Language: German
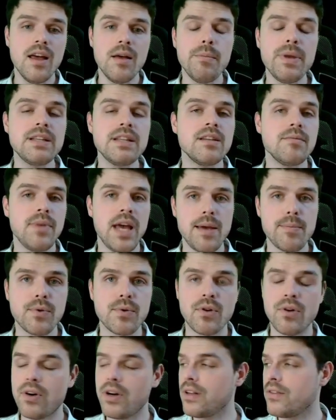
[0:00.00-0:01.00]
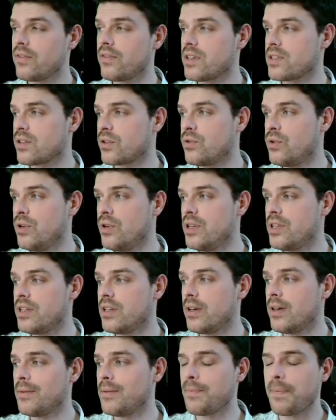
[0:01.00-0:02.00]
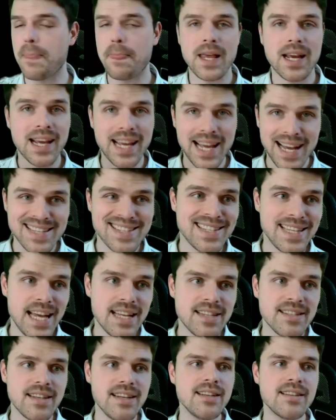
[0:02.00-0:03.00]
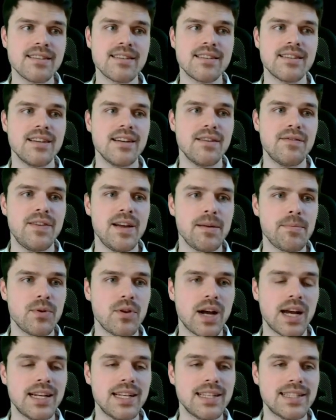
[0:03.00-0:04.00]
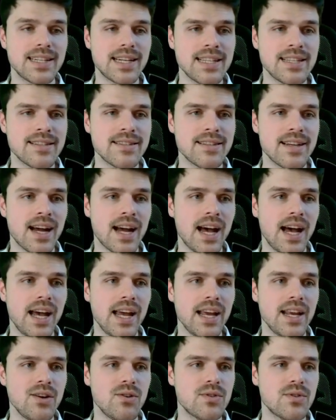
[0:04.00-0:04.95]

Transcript: mit dem Apecoin, was natürlich ähm, ganz nett ist, äh, fällt mir noch eine dritte Sache ein.